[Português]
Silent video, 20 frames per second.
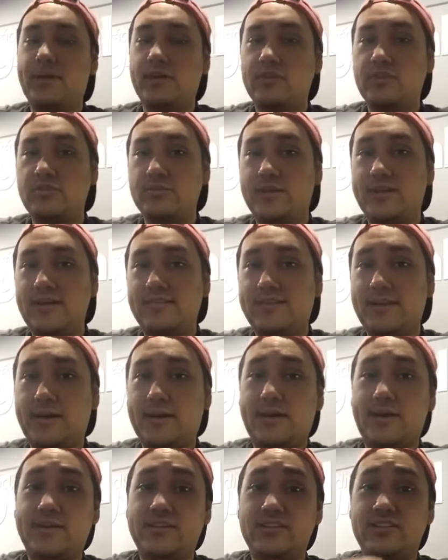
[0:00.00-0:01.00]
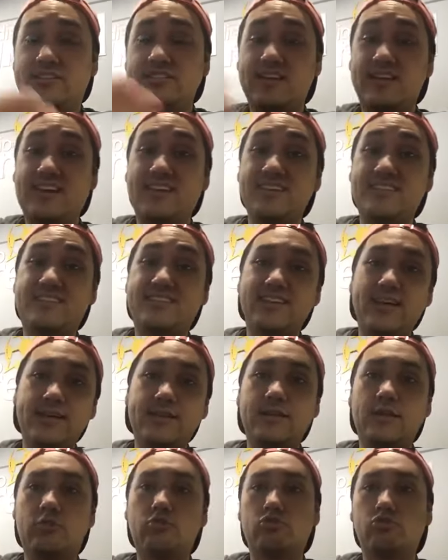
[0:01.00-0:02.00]
dessa dessa
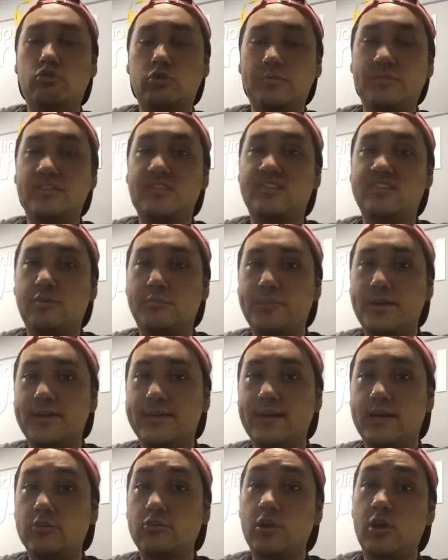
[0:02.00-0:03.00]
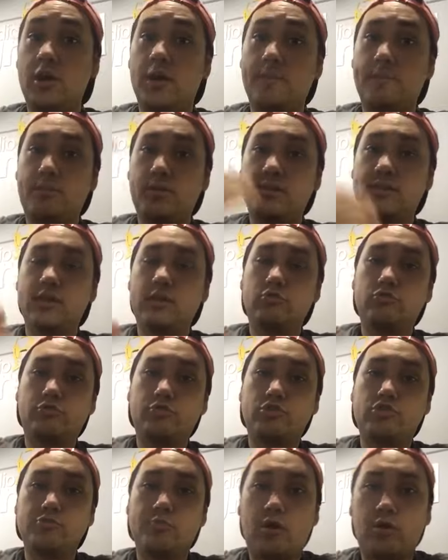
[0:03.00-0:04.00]
receita que os clubes estão perdendo. Portanto, o
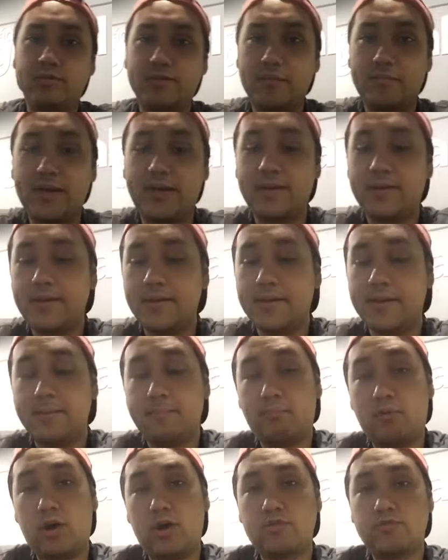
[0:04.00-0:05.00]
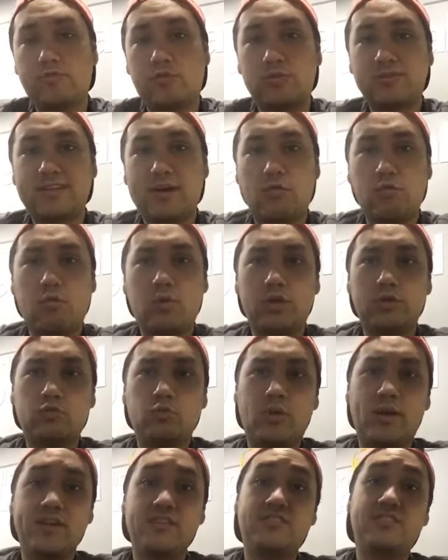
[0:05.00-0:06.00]
futebol também pode voltar o
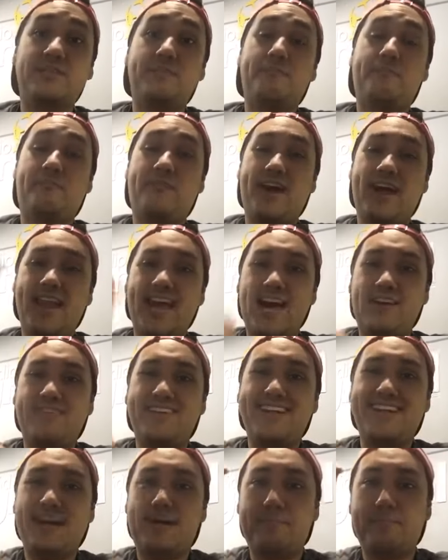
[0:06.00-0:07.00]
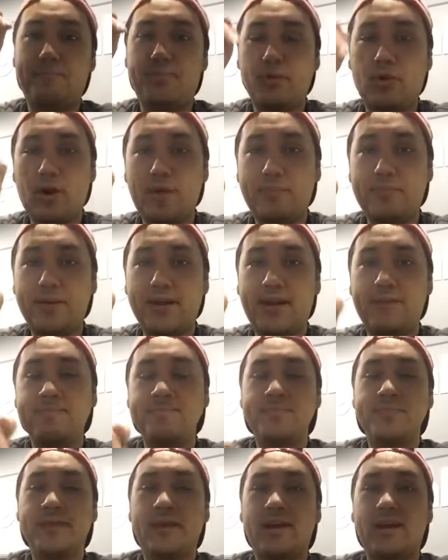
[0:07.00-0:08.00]
quanto antes. Palavra da própria
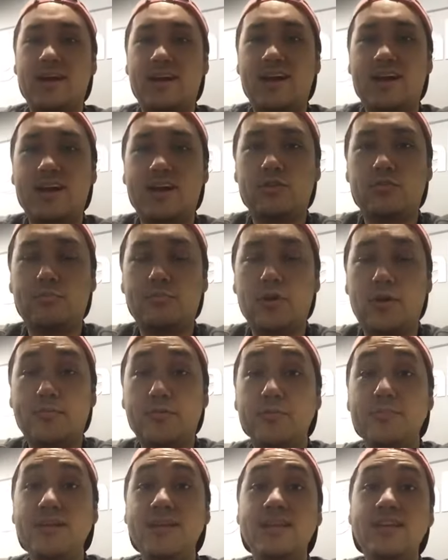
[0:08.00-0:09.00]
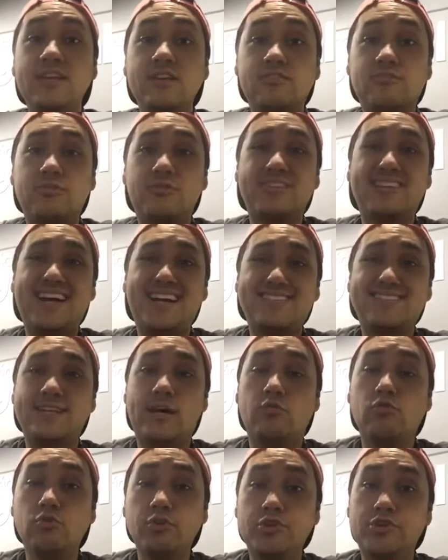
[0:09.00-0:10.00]
uh, do próprio ministro da
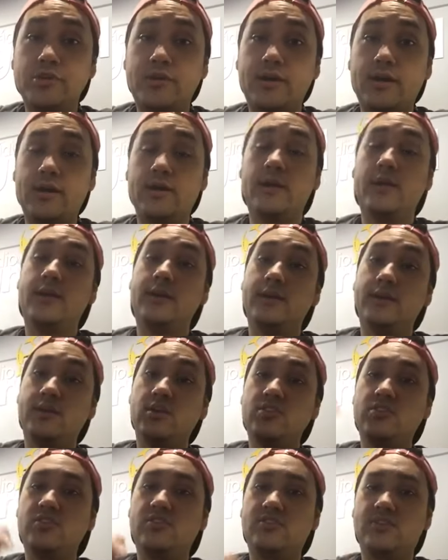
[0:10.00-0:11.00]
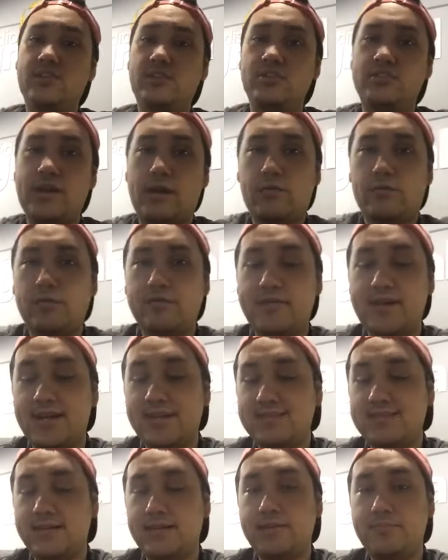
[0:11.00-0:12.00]
Saúde, né, que disse que já
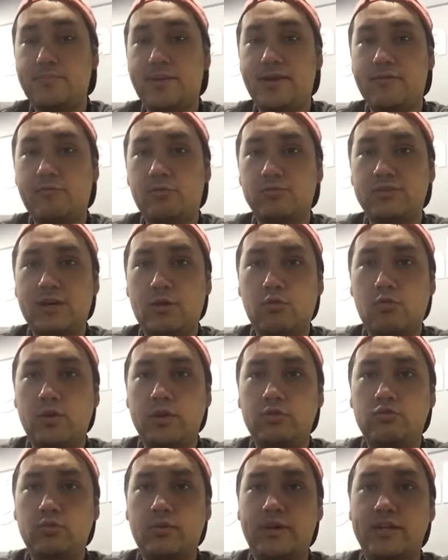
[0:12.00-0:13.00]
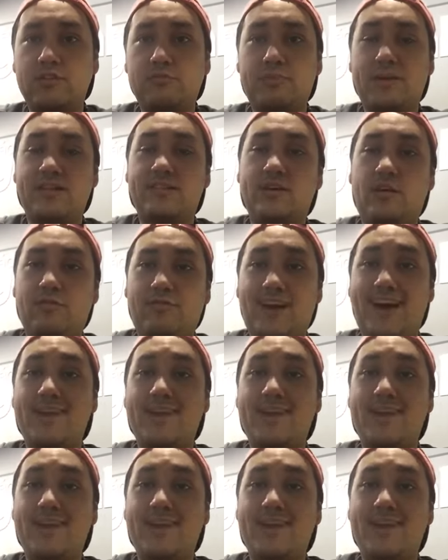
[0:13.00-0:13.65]
conversa aí para voltar o quanto antes para salvar